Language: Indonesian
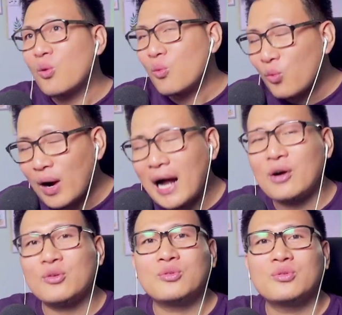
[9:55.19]

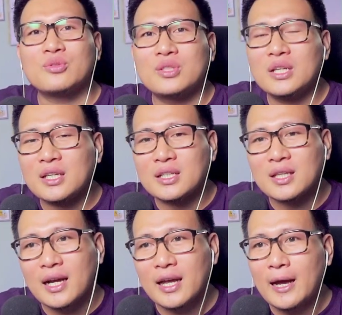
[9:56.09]
wow jadi
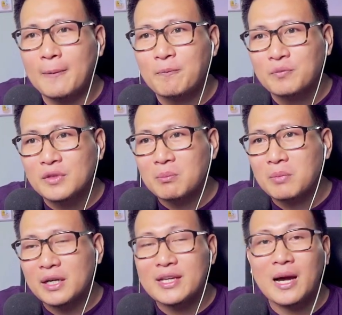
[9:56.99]
kita kayak
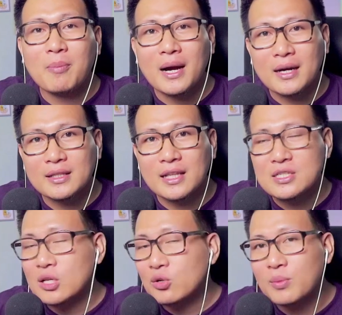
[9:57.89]
meriah banget lah
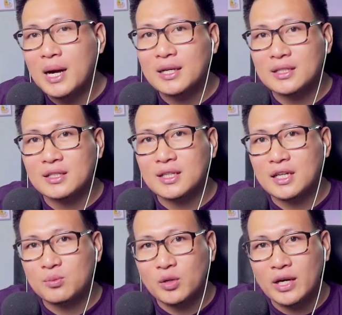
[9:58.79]
seru banget
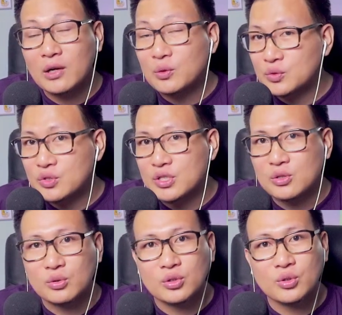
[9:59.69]
ketika di bulan Agustus
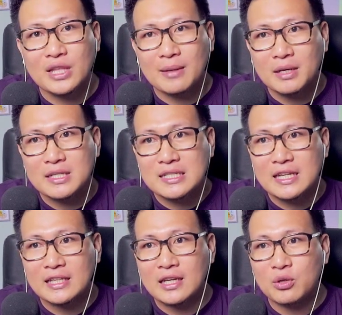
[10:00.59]
itu terutama
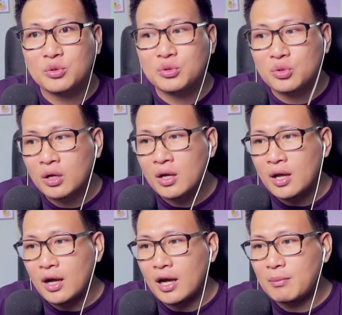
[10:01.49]
istilahnya untuk
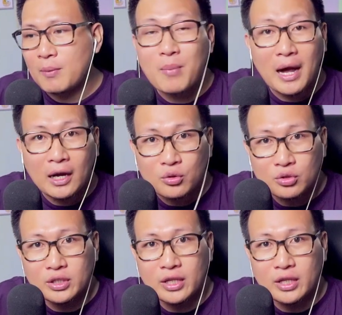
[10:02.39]
uh, membangun